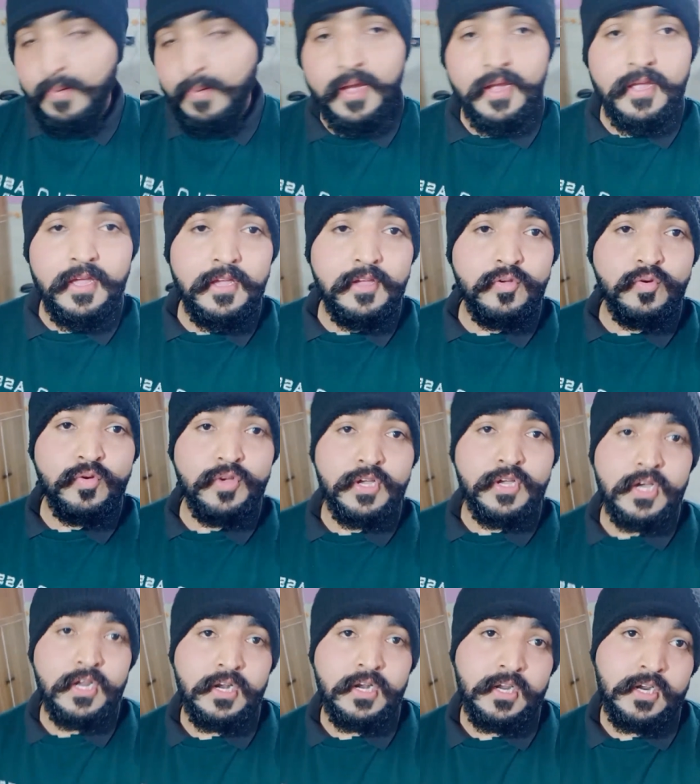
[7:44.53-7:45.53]
ले पैकिंग
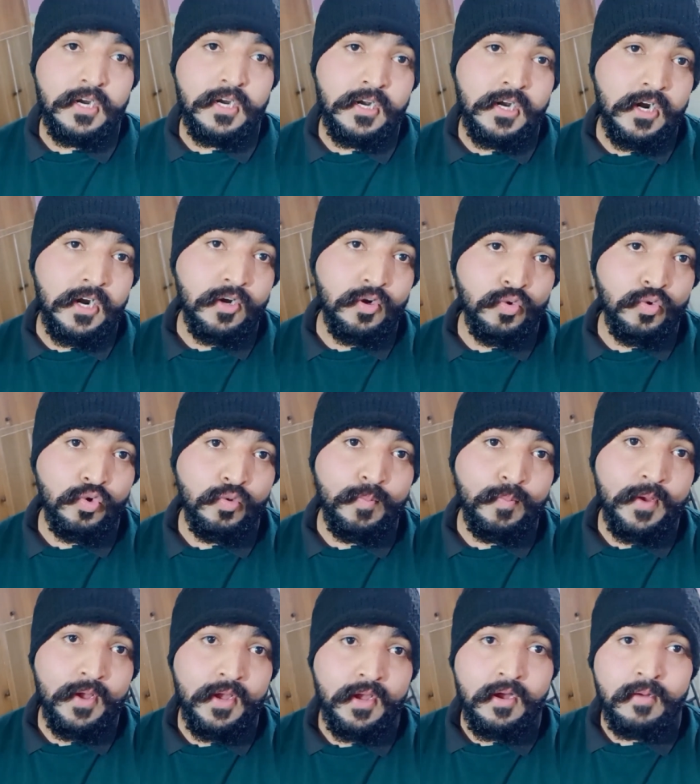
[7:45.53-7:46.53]
क्योंकि कल निकलना टूर
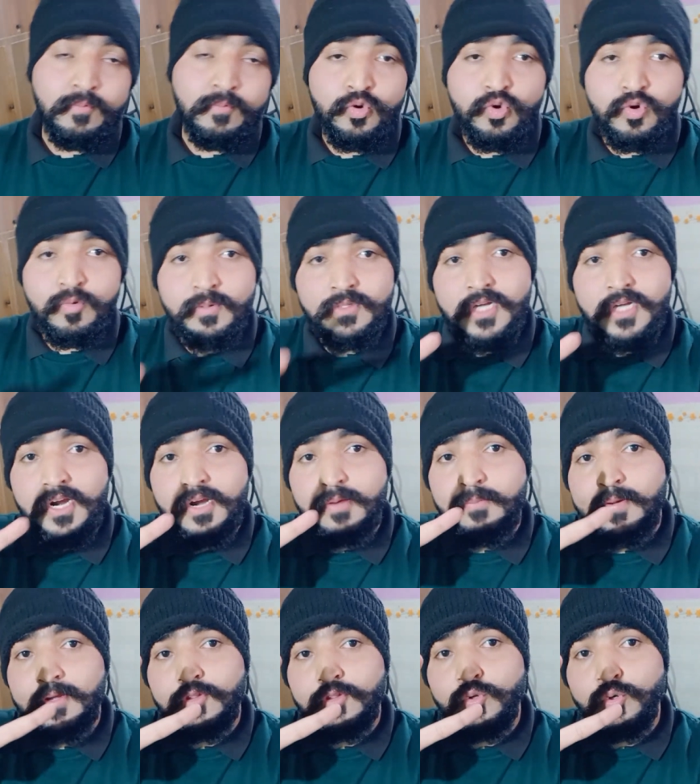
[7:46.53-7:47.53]
पे हम टूर पर जा रहे
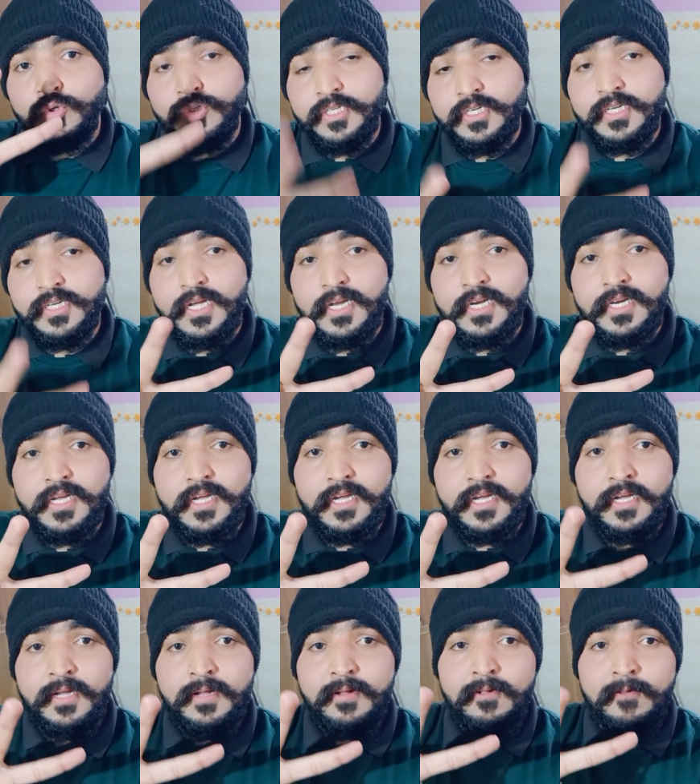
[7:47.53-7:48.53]
हैं भाई दो दिन के
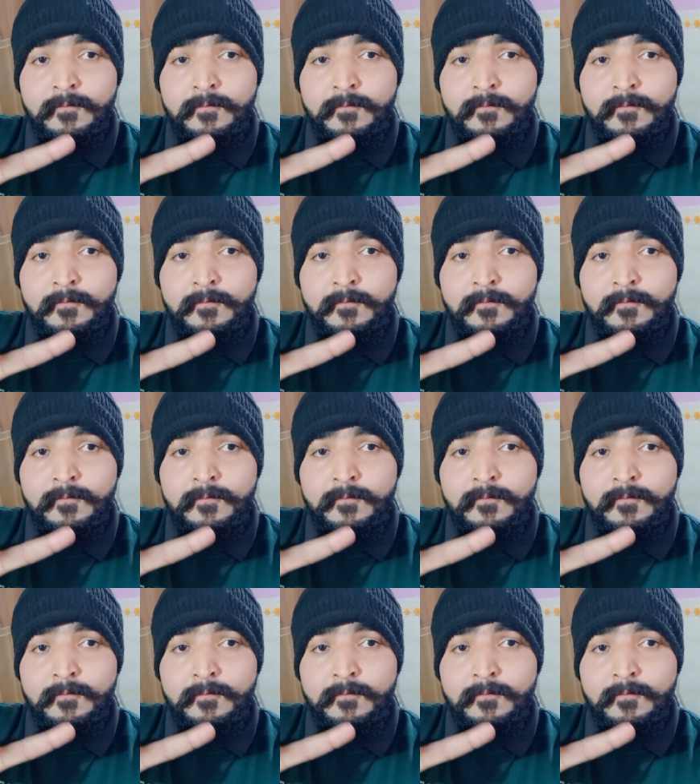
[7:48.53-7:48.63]
लिए